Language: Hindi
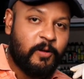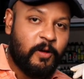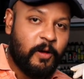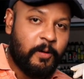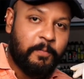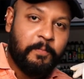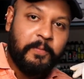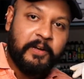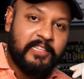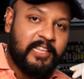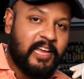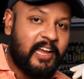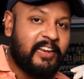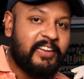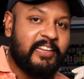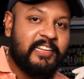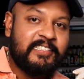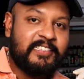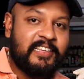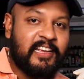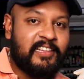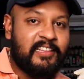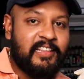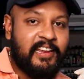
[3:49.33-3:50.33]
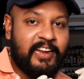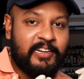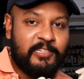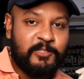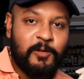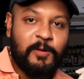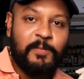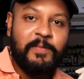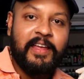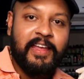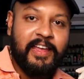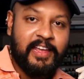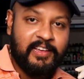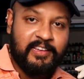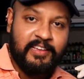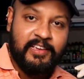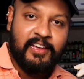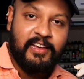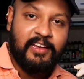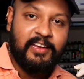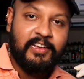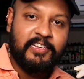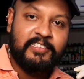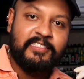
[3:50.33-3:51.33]
और पता नहीं इसके अंदर एक्चुअल में है
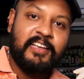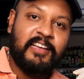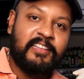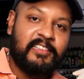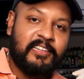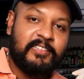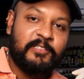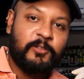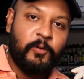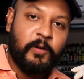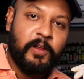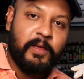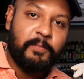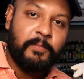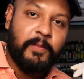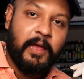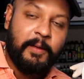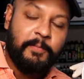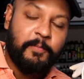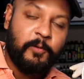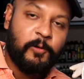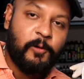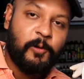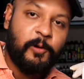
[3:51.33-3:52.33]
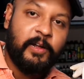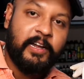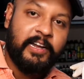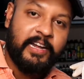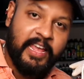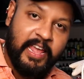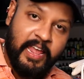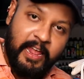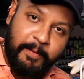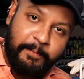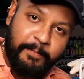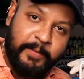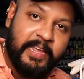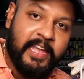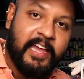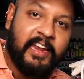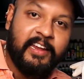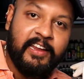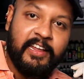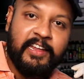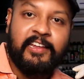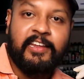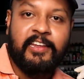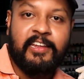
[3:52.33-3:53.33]
क्या इसके अंदर सोडियम हाइपोक्लोराइड है भी या
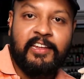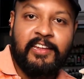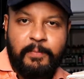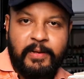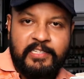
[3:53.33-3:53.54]
नहीं